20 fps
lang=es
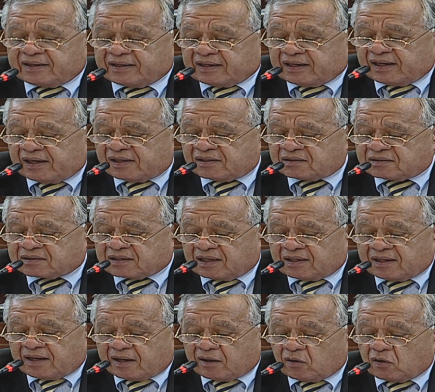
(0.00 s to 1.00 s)
15
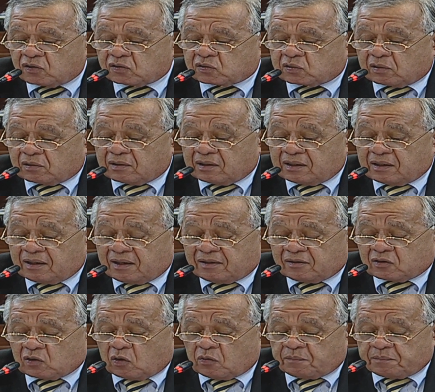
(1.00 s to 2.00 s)
de agosto de
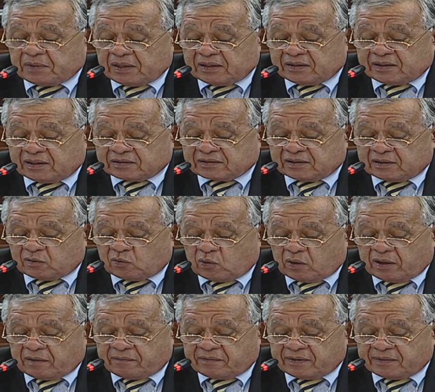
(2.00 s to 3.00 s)

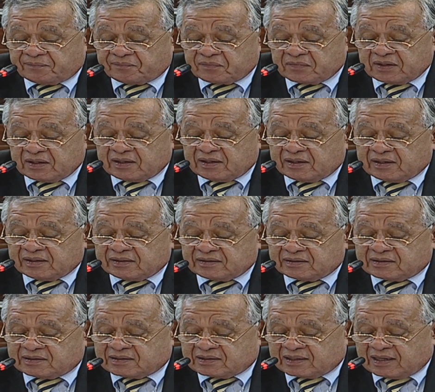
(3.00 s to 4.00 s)
2019
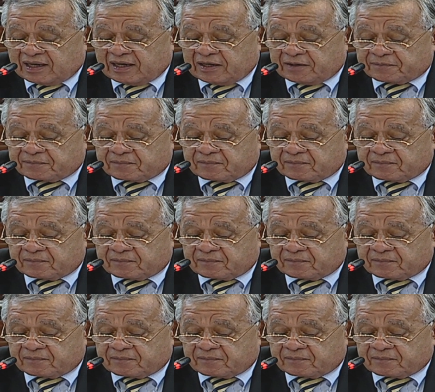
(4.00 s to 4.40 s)
C.